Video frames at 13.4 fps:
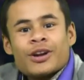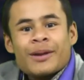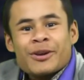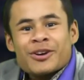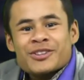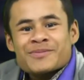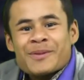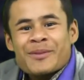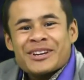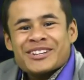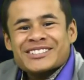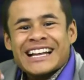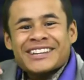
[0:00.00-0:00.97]
Hola amigos,
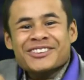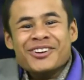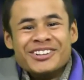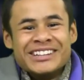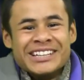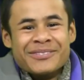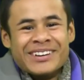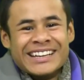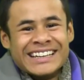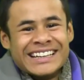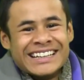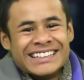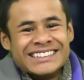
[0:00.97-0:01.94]
bienvenidos al Noti
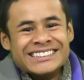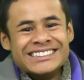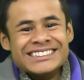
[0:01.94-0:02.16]
Mini.